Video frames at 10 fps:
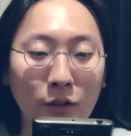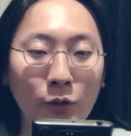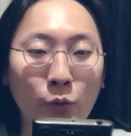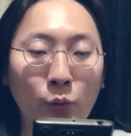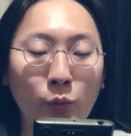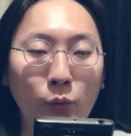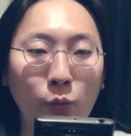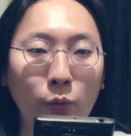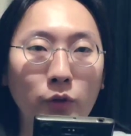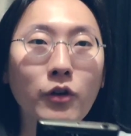
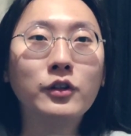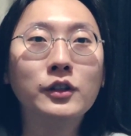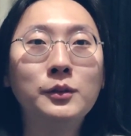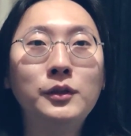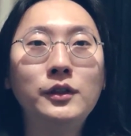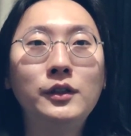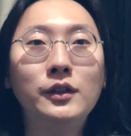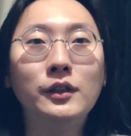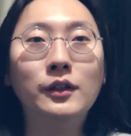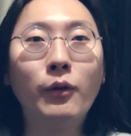그리고
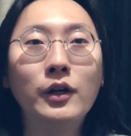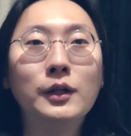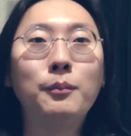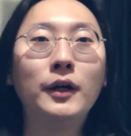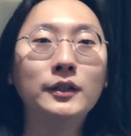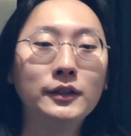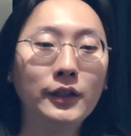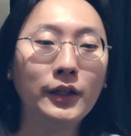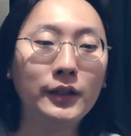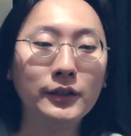연금을 환급 받을
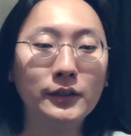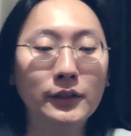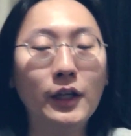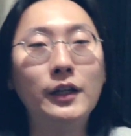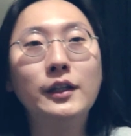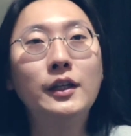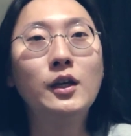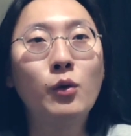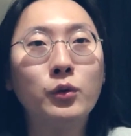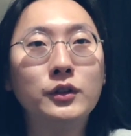때에는 예,
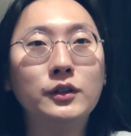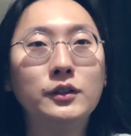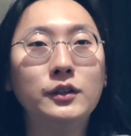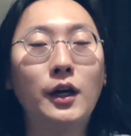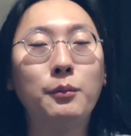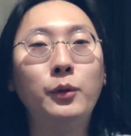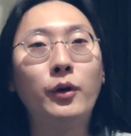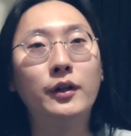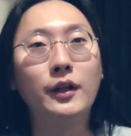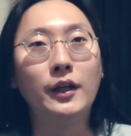링킹 코드가
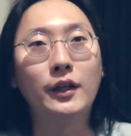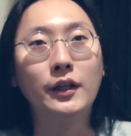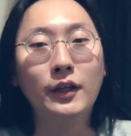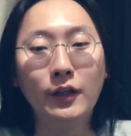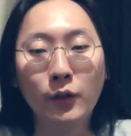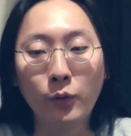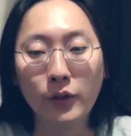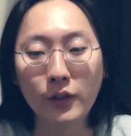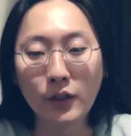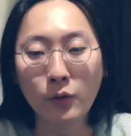필요한데, 이
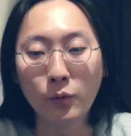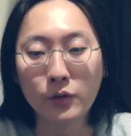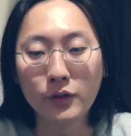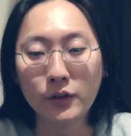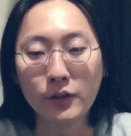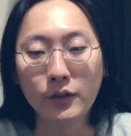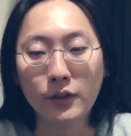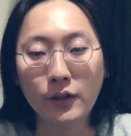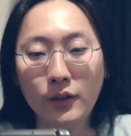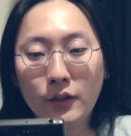링킹 코드는
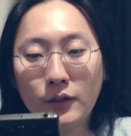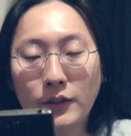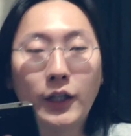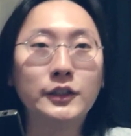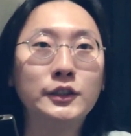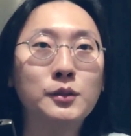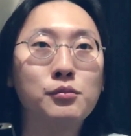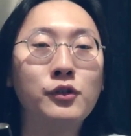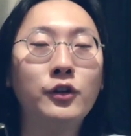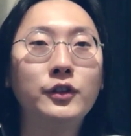제가 지금
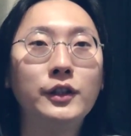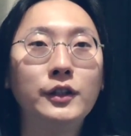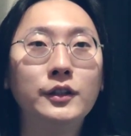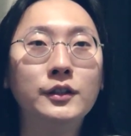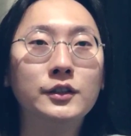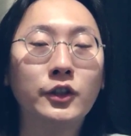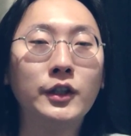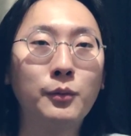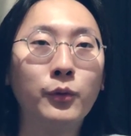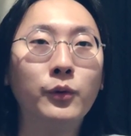불러드리는
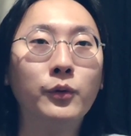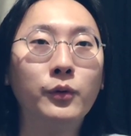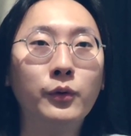전화번호